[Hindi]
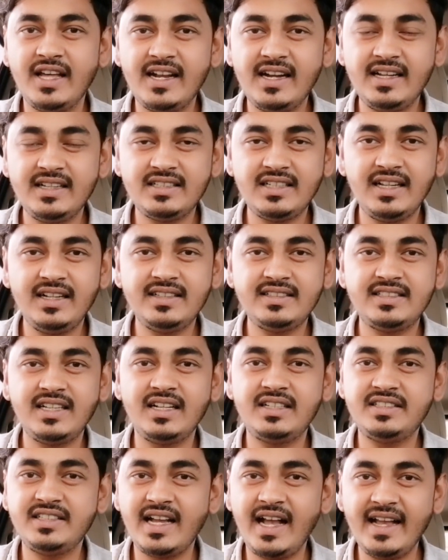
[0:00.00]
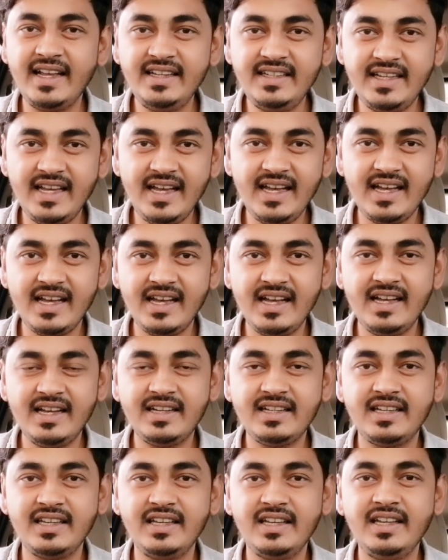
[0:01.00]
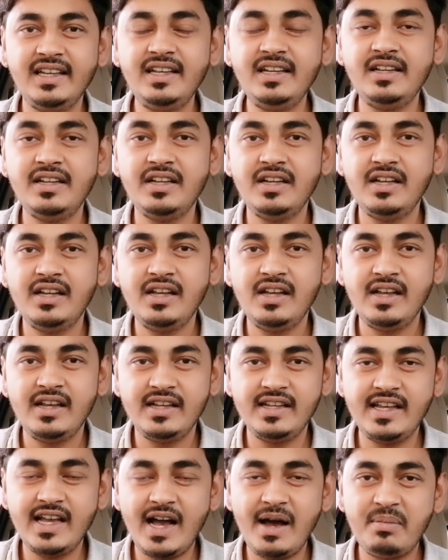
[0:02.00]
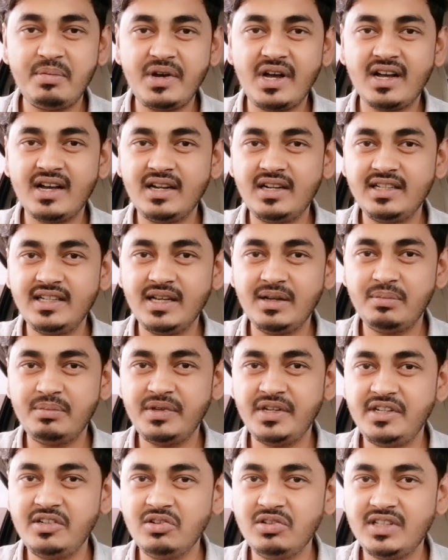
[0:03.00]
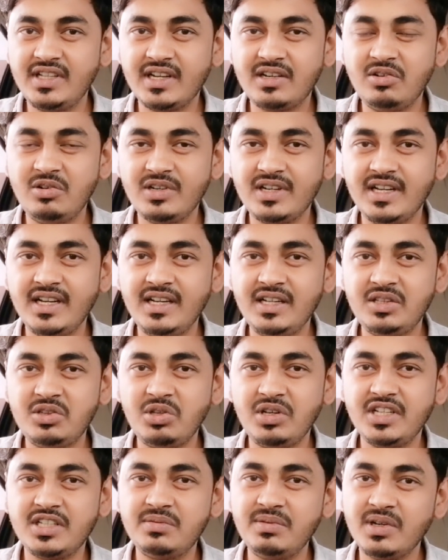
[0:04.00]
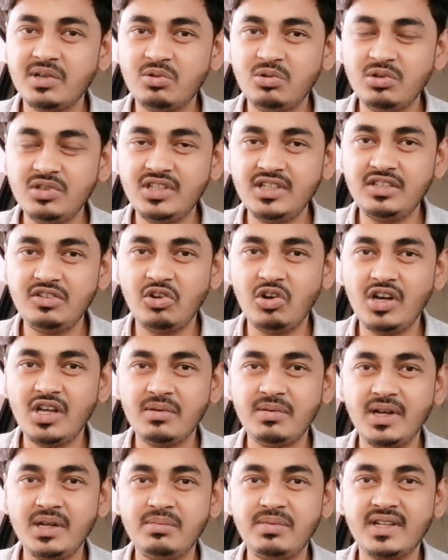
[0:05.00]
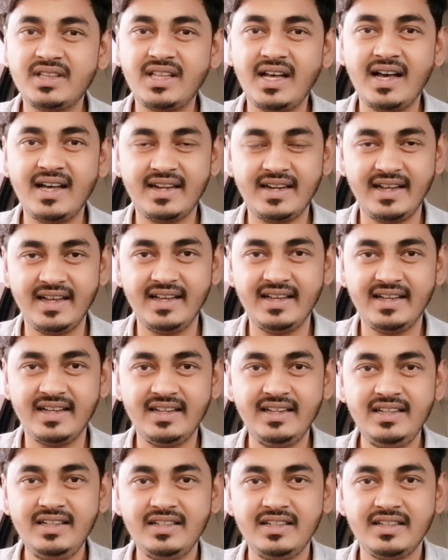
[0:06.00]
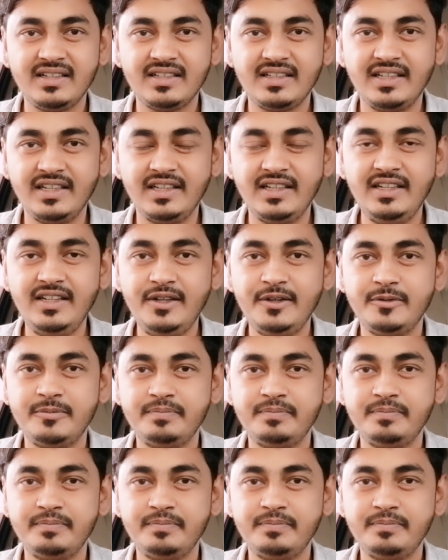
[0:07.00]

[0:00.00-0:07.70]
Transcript: दरअसल सच्चाई ये है कि ये आप अगर ये वीडियो देखोगे तो इसमें खुद जोहर भाई बता रहे हैं कि